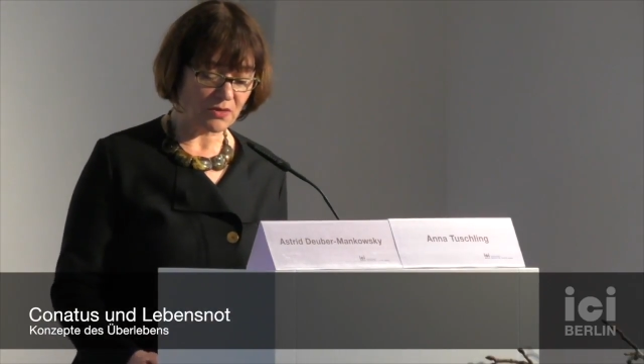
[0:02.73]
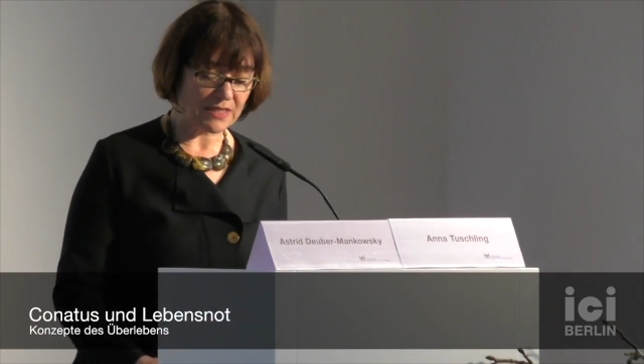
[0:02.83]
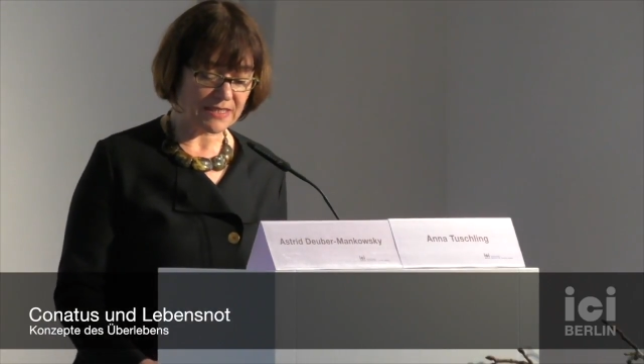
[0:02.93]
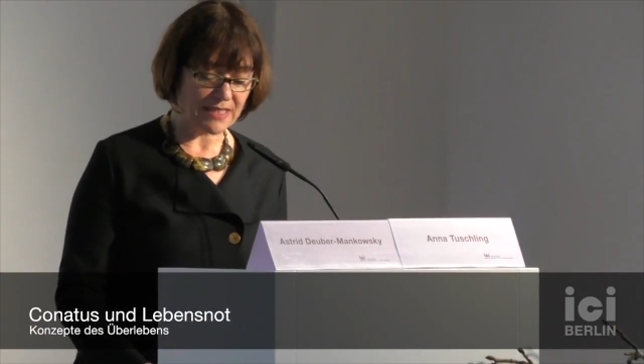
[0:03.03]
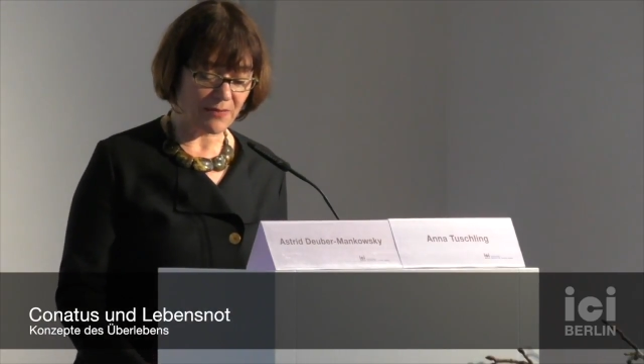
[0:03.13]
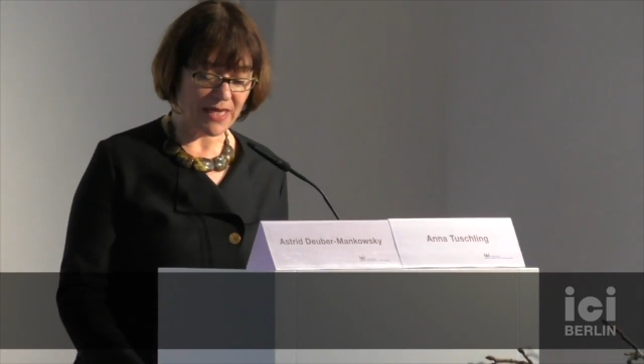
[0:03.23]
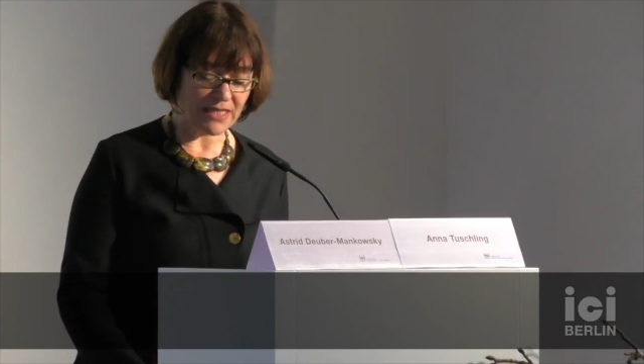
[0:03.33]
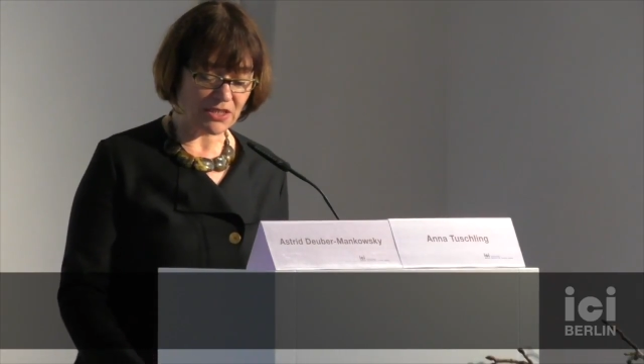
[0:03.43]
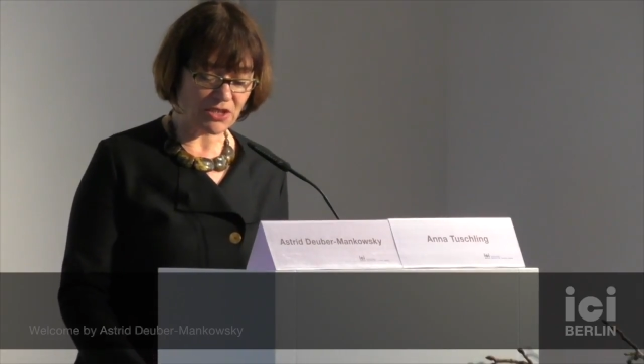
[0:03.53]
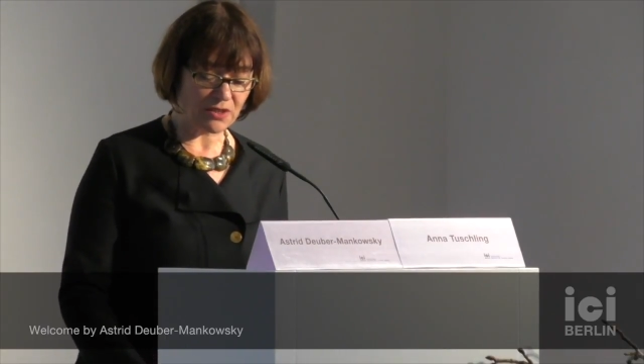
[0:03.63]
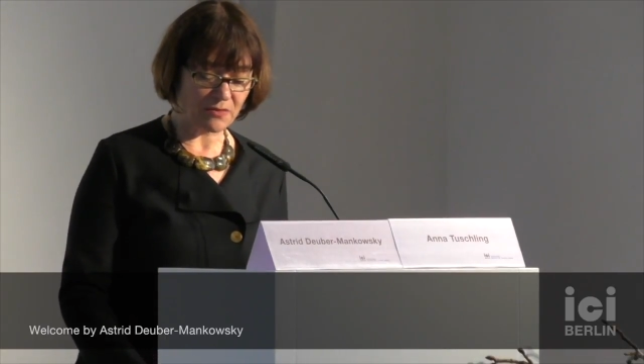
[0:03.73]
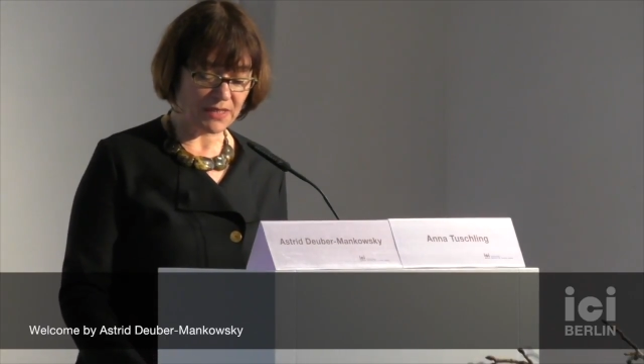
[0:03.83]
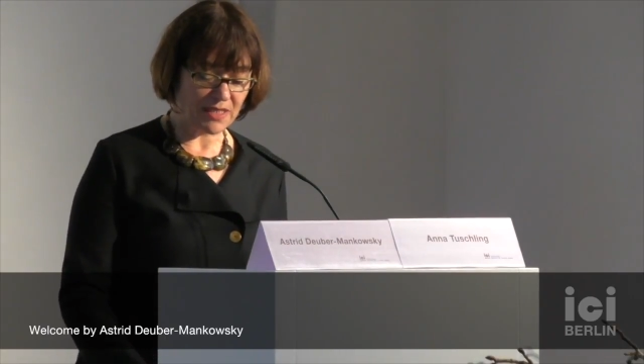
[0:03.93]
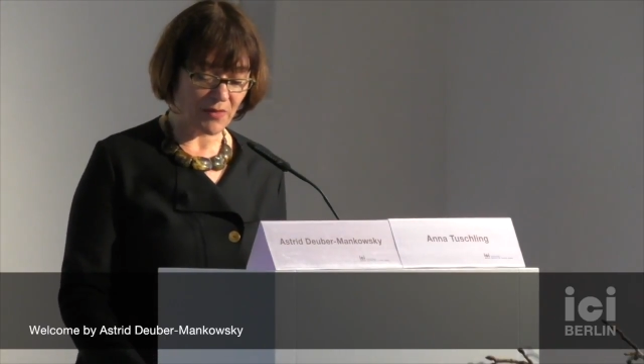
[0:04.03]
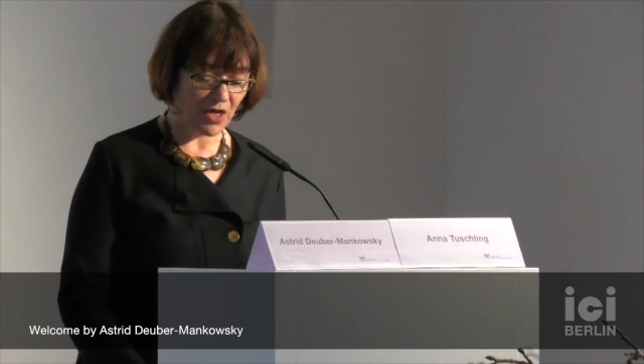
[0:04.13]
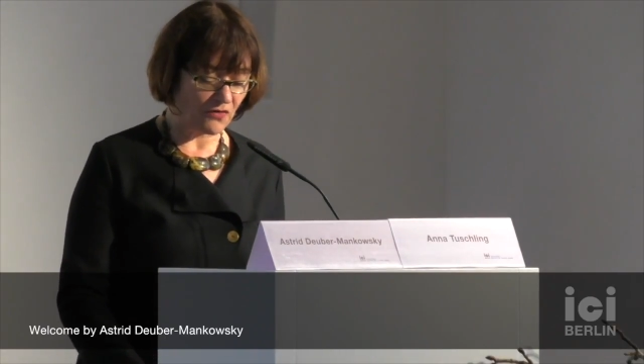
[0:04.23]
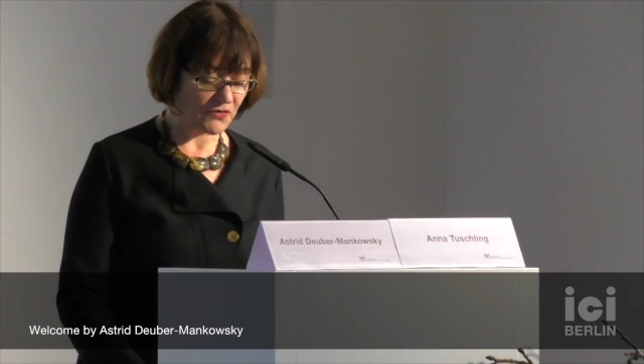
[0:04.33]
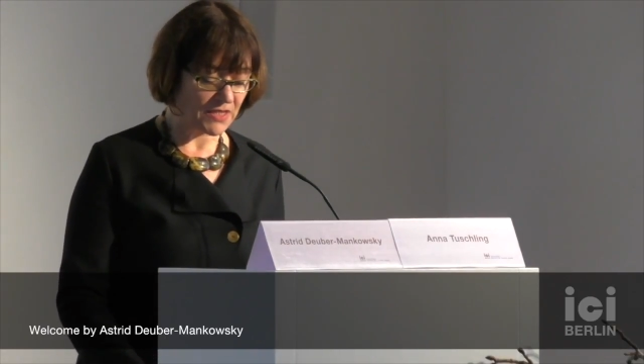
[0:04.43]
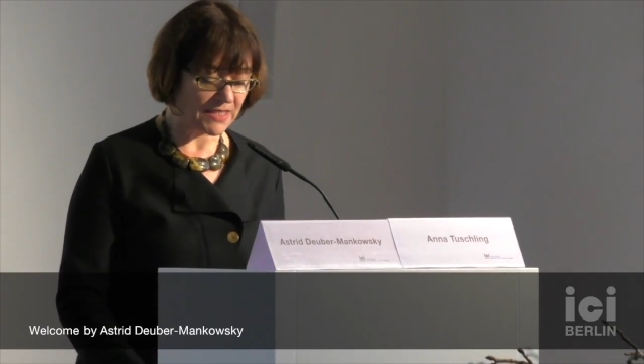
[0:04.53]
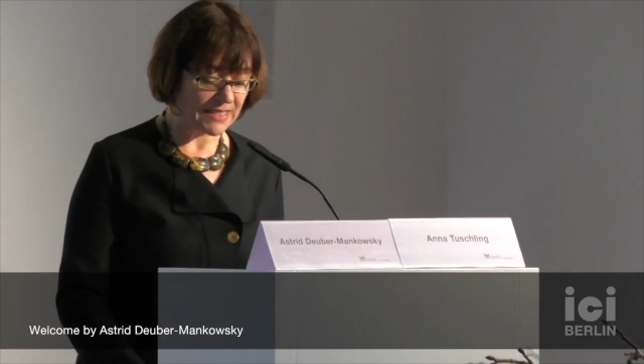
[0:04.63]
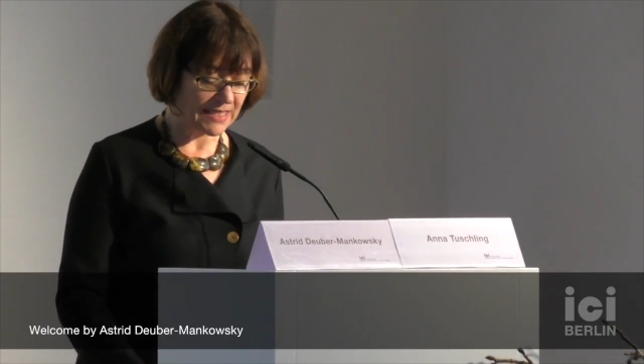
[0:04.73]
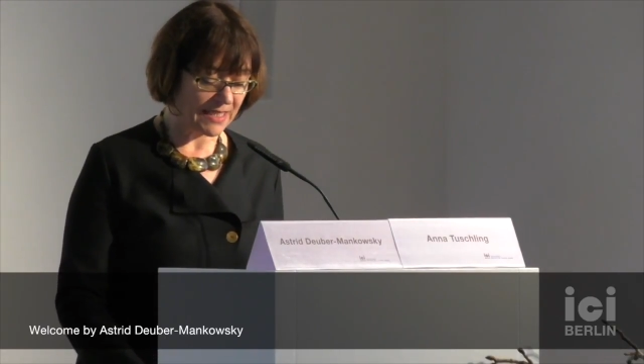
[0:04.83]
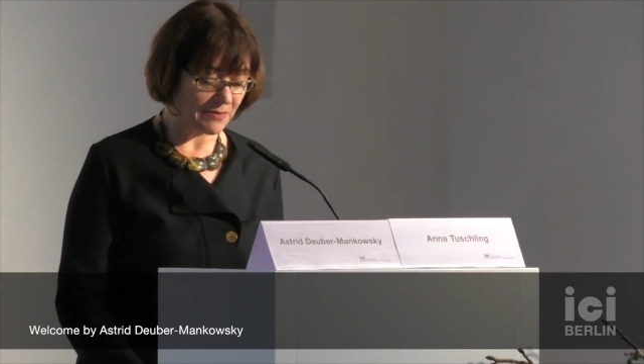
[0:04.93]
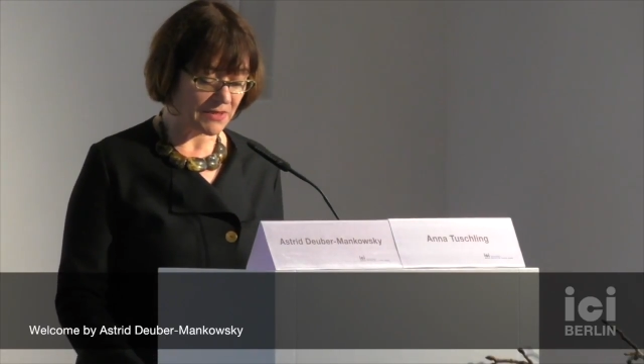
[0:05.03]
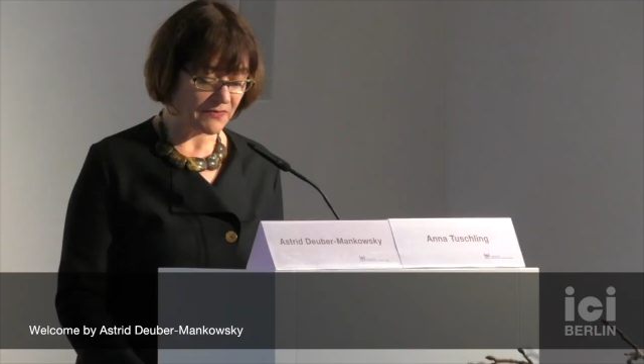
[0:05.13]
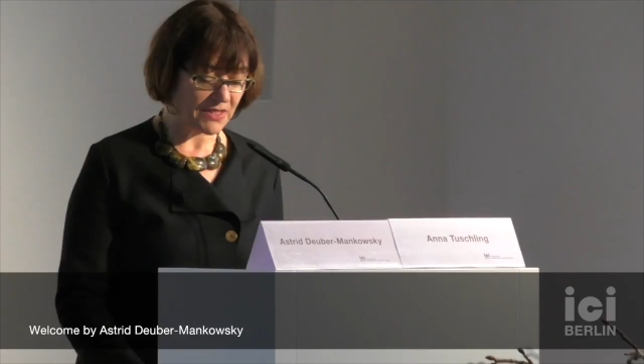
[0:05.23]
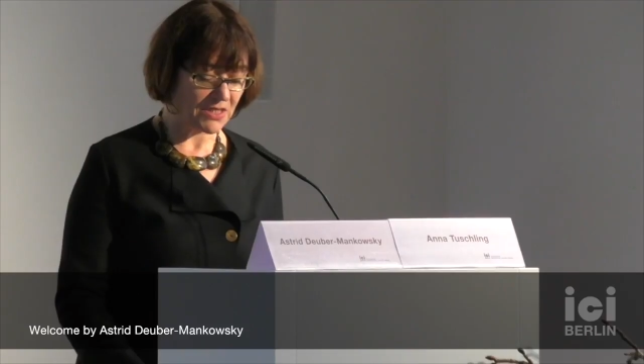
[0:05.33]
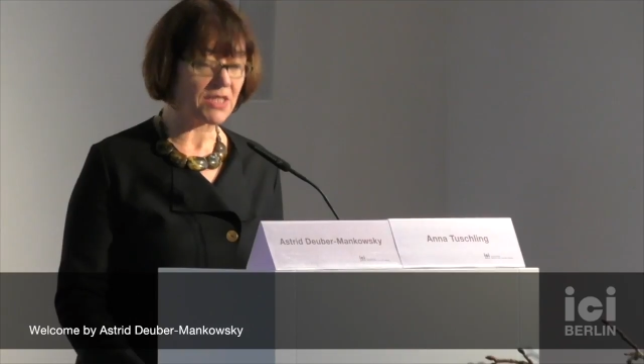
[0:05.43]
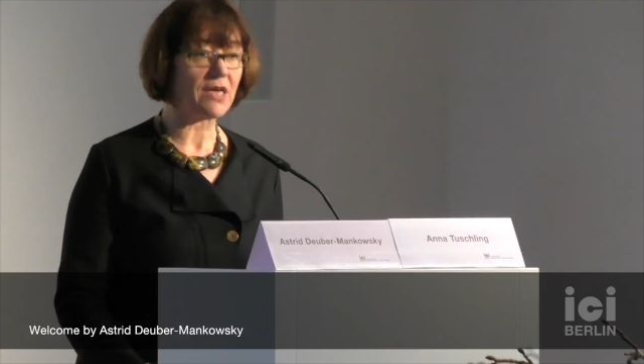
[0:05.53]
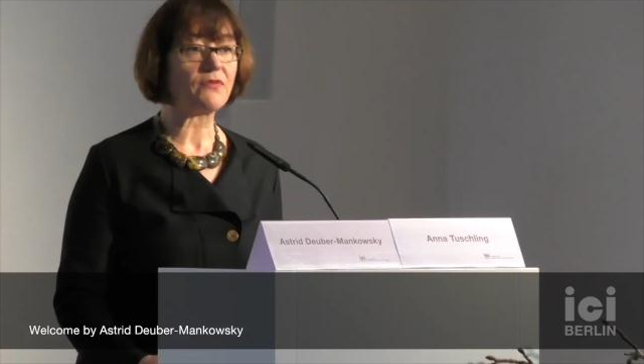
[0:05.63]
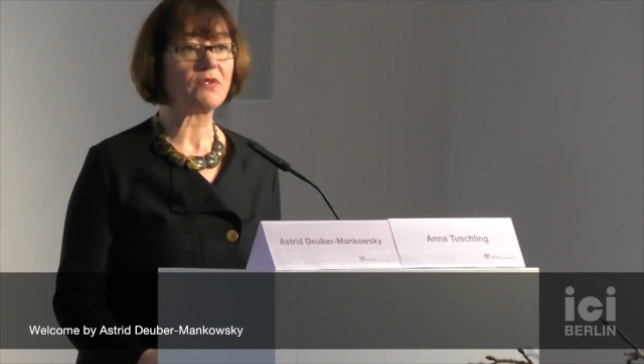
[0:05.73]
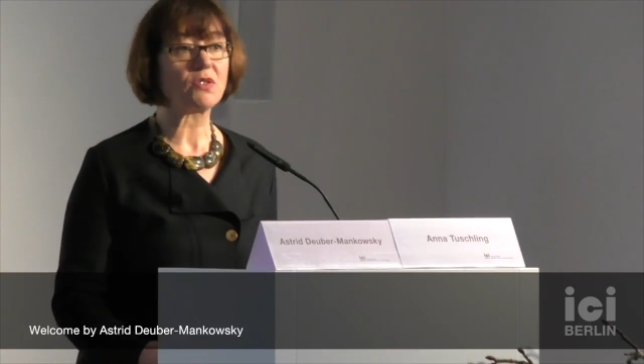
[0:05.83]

dass der Mensch mit dem Aufstieg der Lebenswissenschaften